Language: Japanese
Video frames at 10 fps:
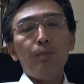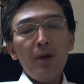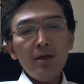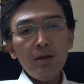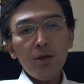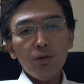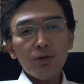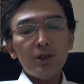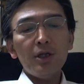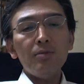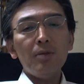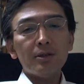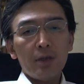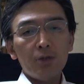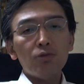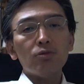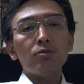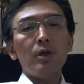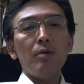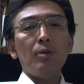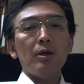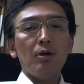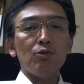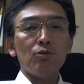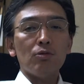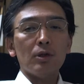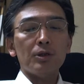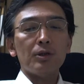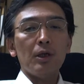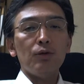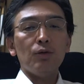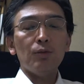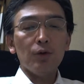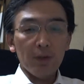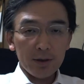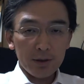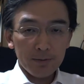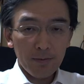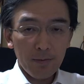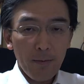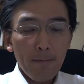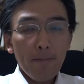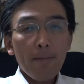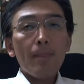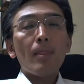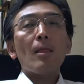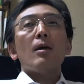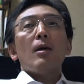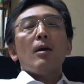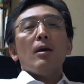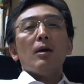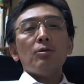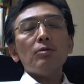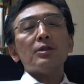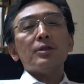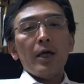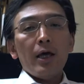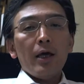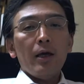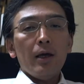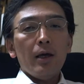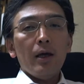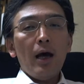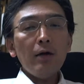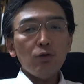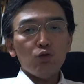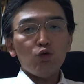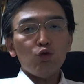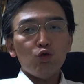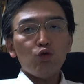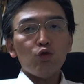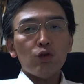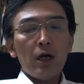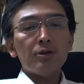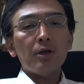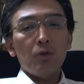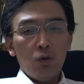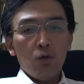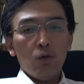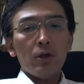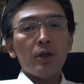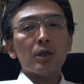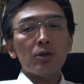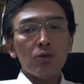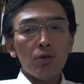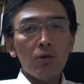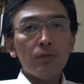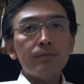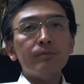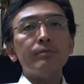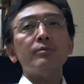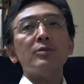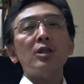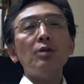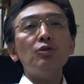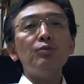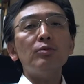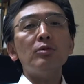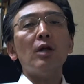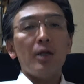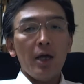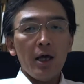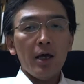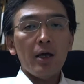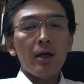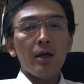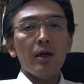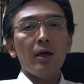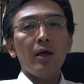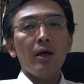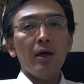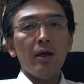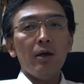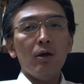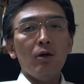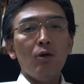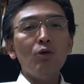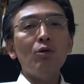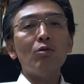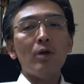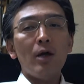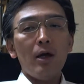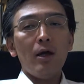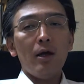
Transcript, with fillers: えー、勉強していますかというテーマでお届けしたいと思います。えー、今日ですね、えー、ある会社の経営者と、うん、30分ぐらいね、えー、ロイホで